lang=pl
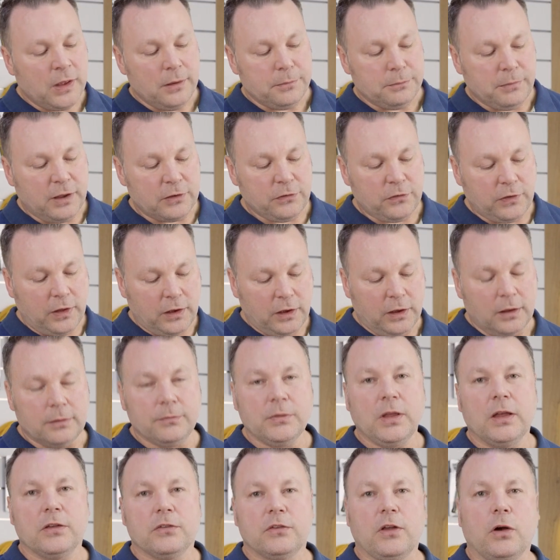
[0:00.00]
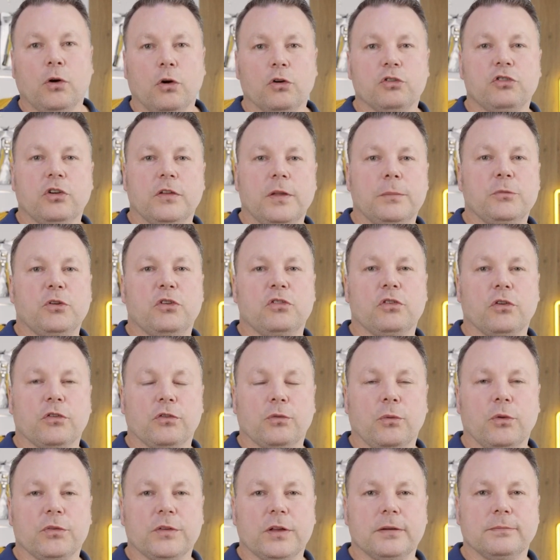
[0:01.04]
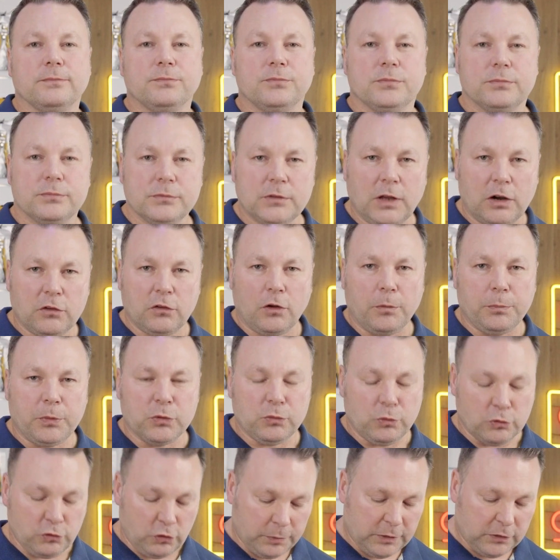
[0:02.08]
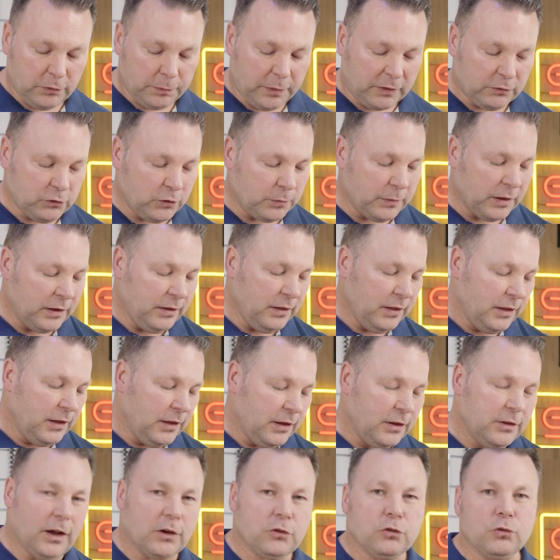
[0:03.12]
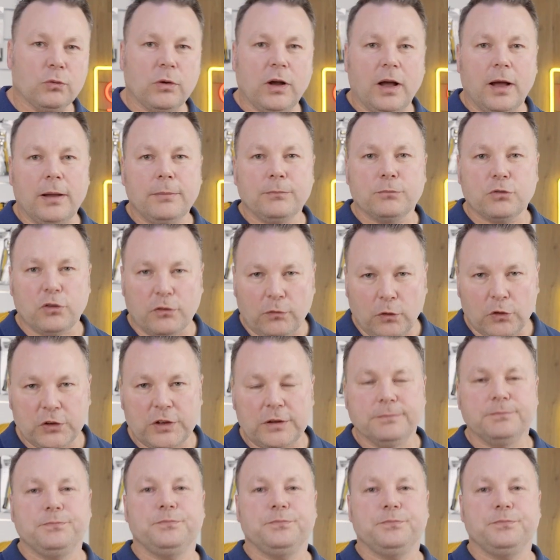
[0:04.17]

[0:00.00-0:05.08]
Mastechem za około 70 zł. Zaraz go podłączymy i sprawdzimy, jak szuka przewody.